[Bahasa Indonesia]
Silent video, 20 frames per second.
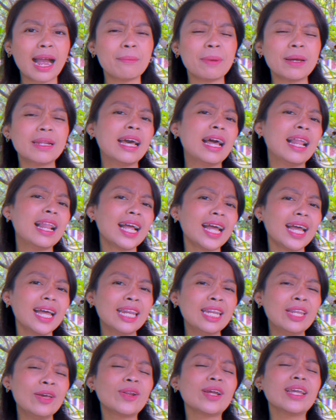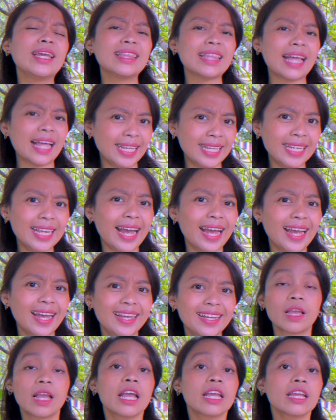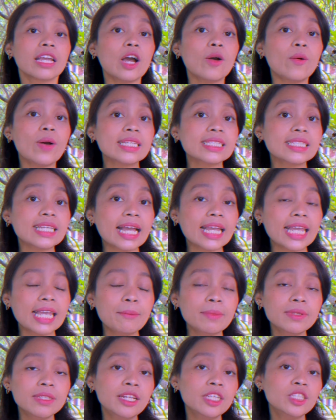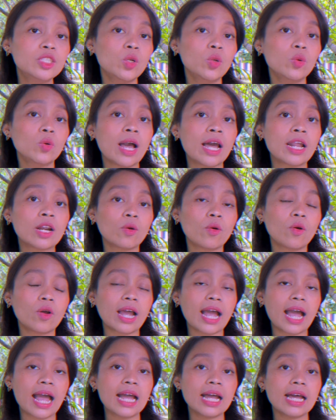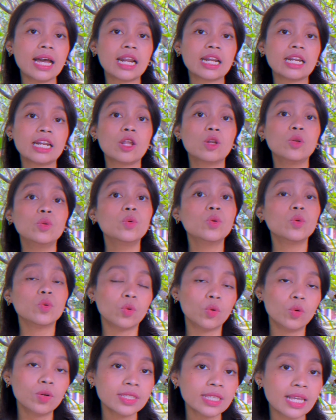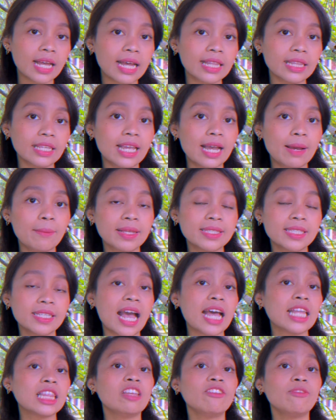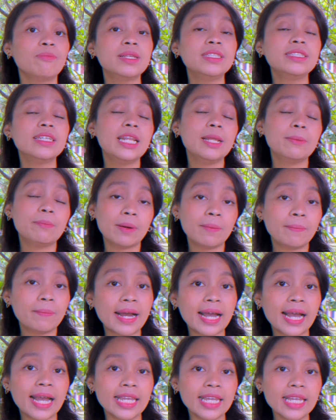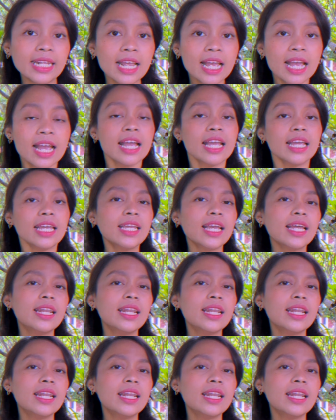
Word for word: Padahal kan dia orang Italia. Kawasaki menjadi julukan Rocca karena dulu saat ia masih aktif menjadi pemain, ia